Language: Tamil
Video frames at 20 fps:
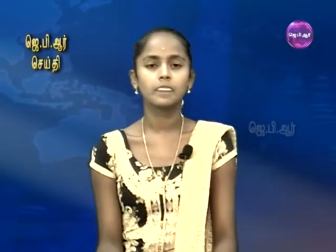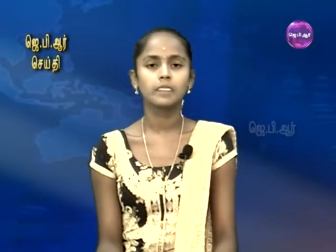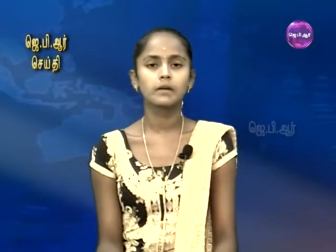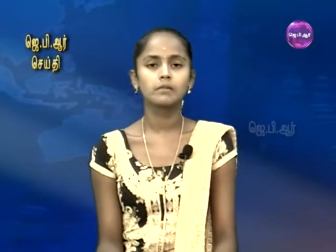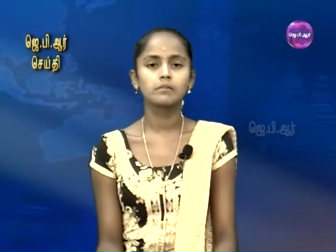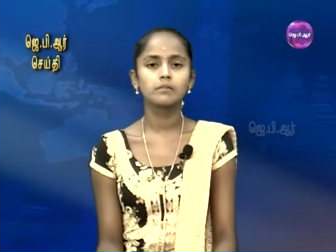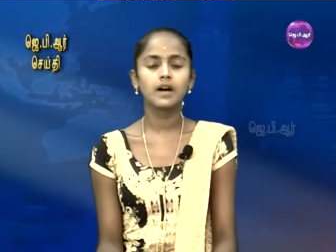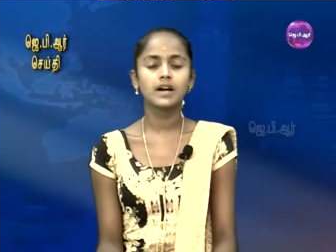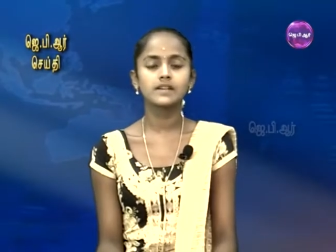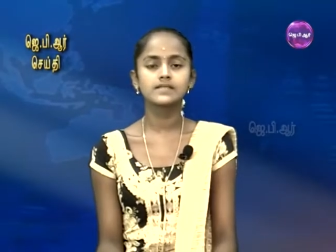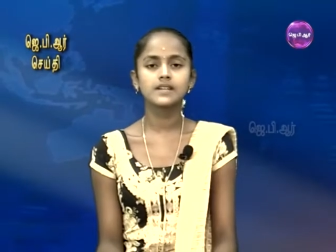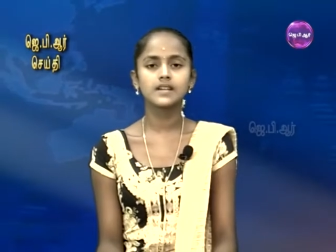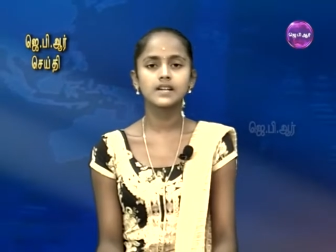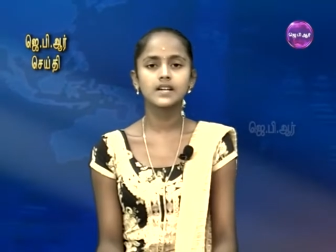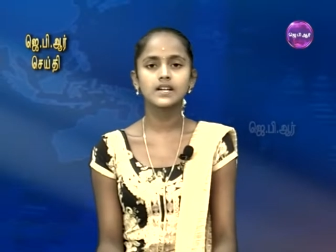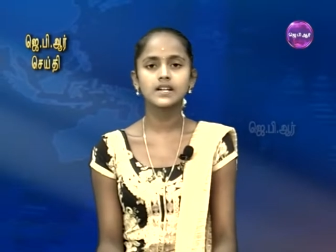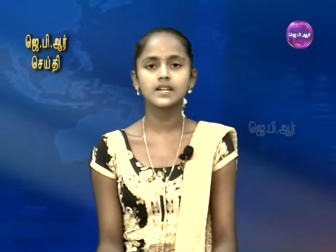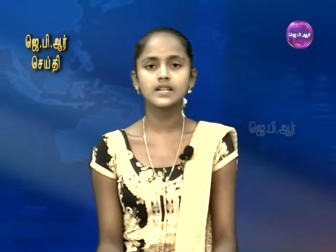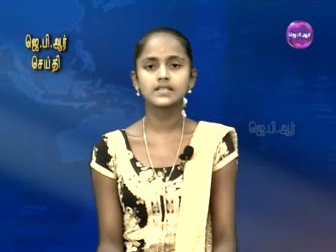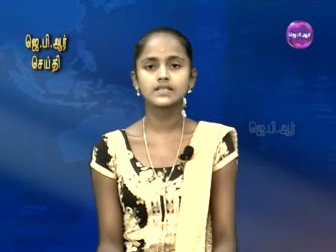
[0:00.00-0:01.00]
பாஜக
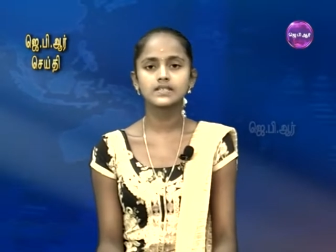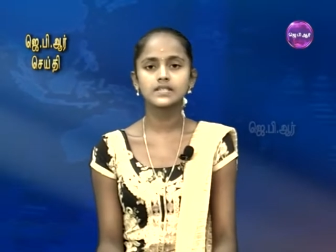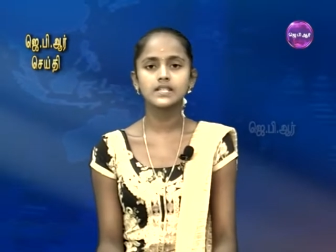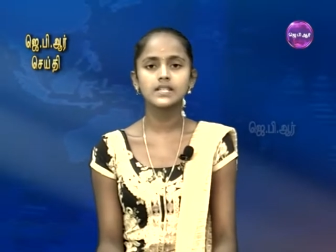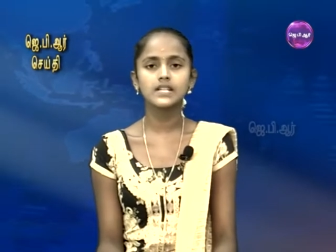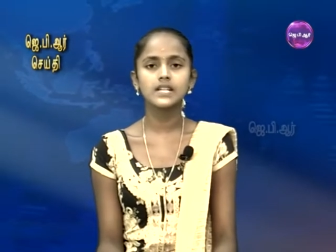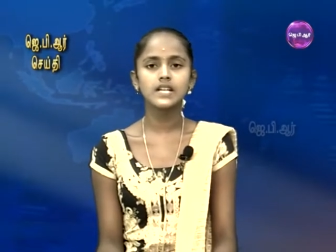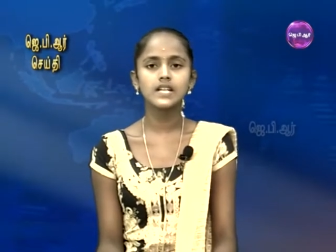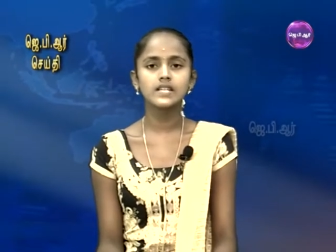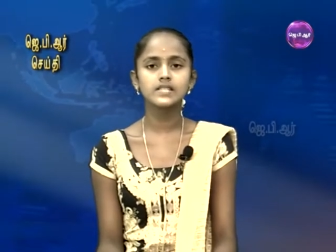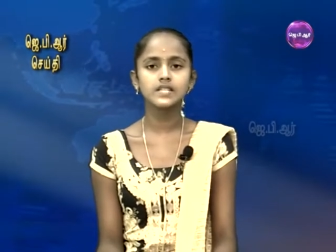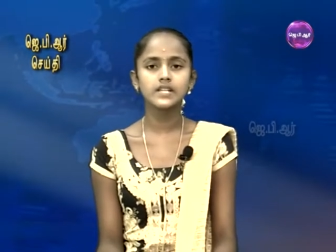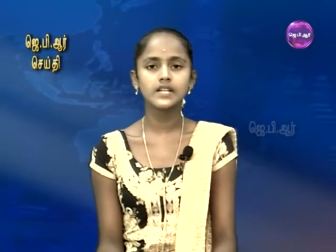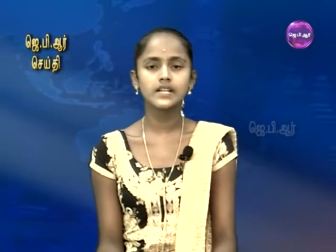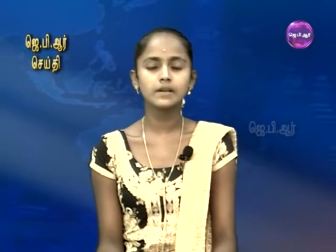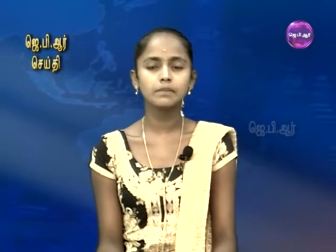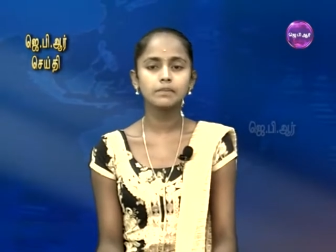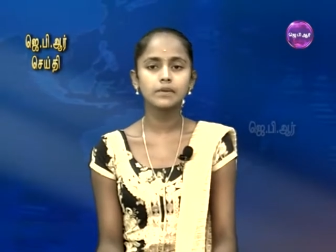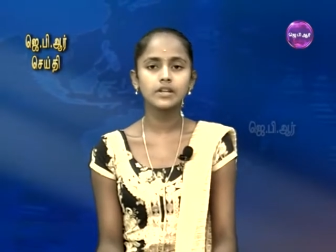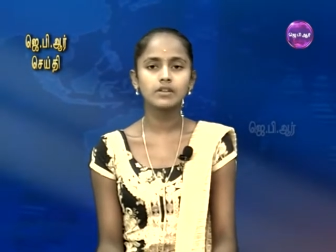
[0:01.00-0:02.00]
கட்சியின்
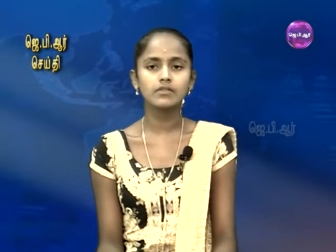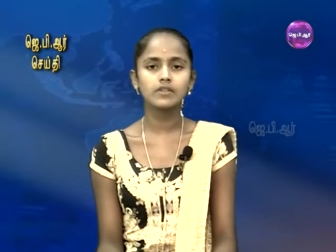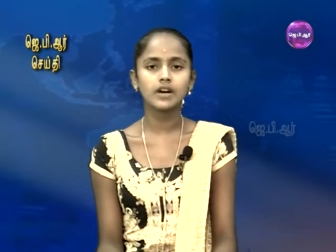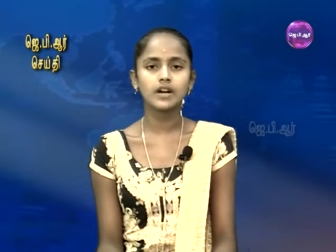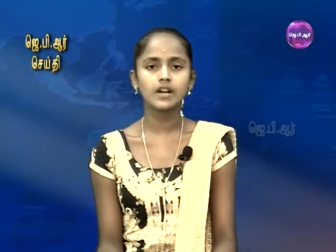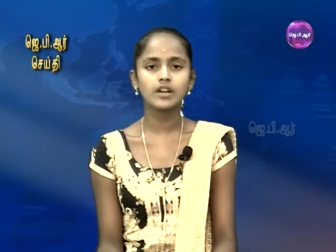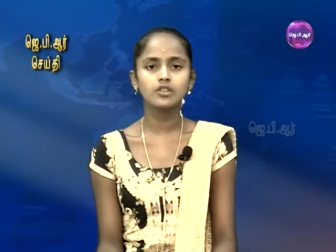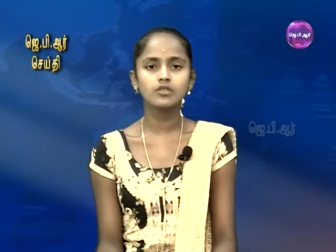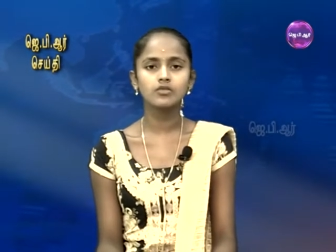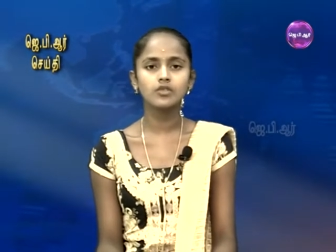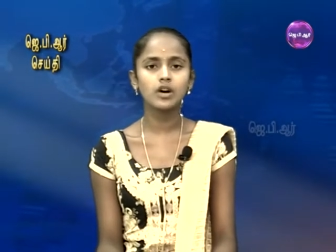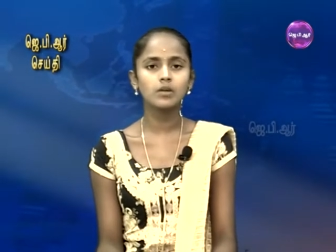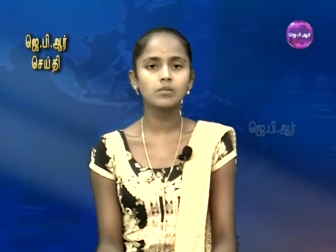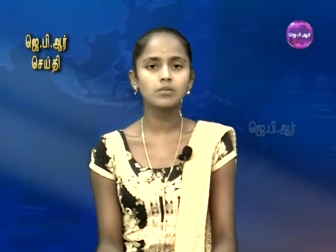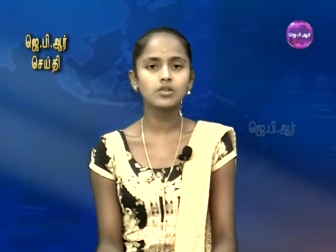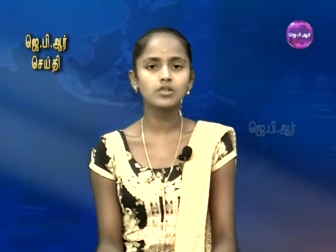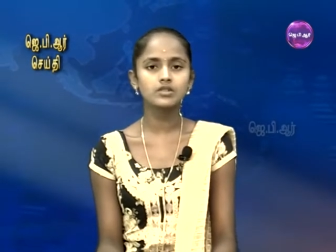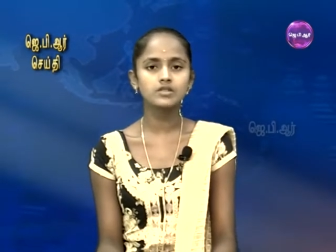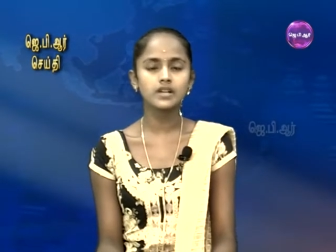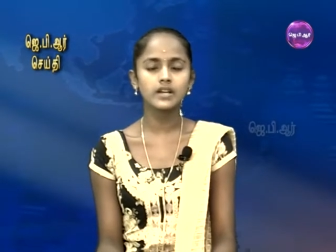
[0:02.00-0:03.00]
இளைஞரணி பிரிவான யுவா
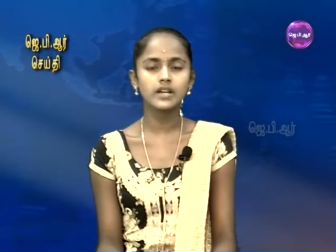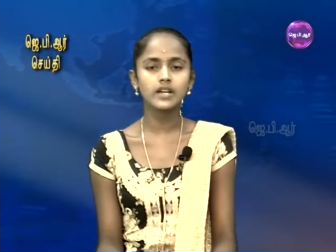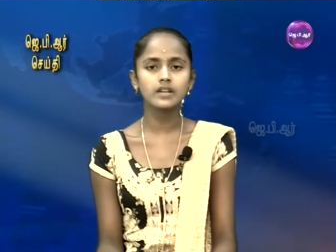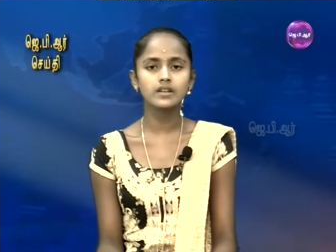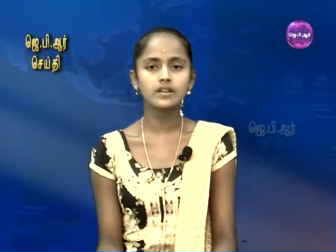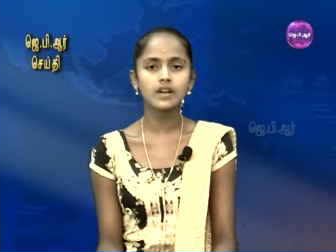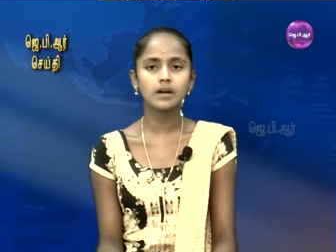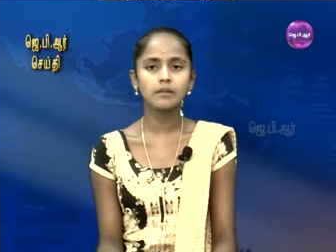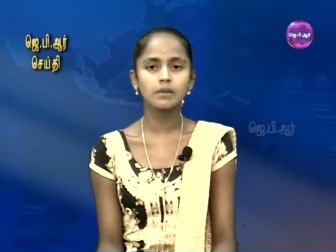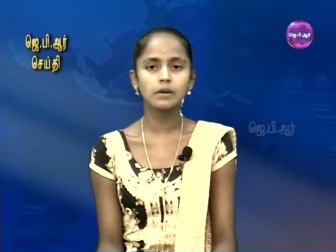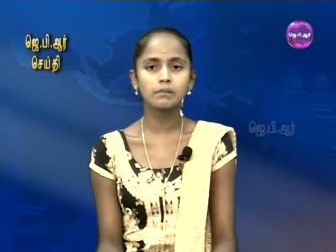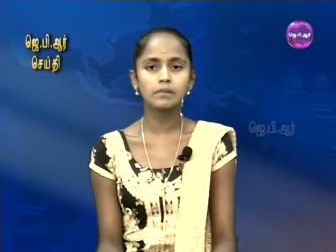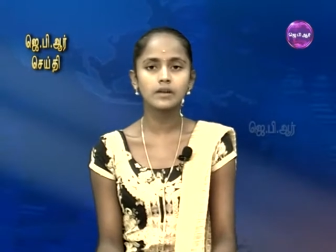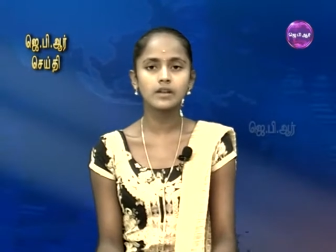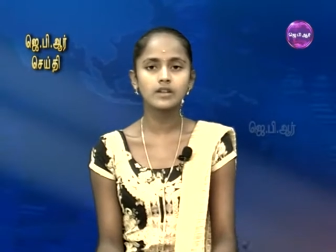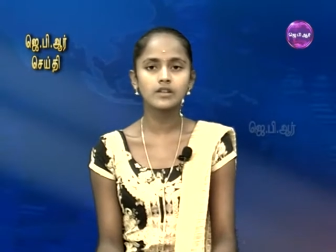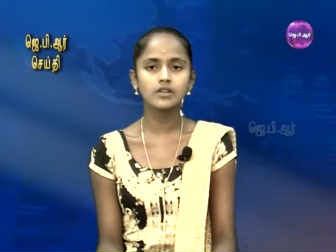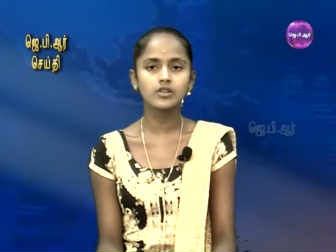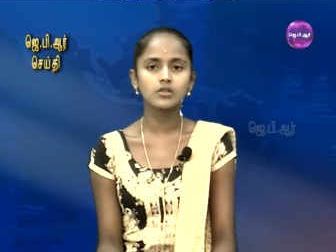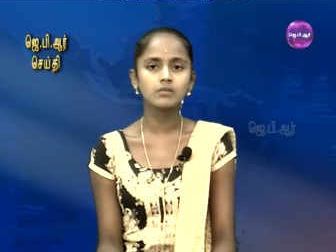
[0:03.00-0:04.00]
மோர்ச்சா என்ற அமைப்பில்
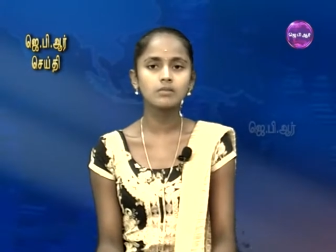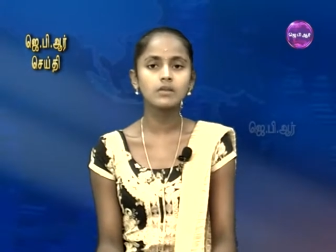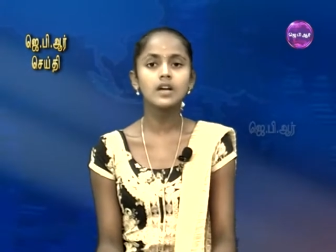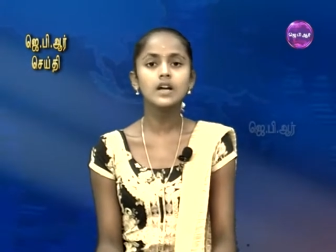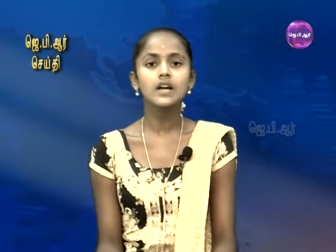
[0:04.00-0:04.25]
இருக்கும்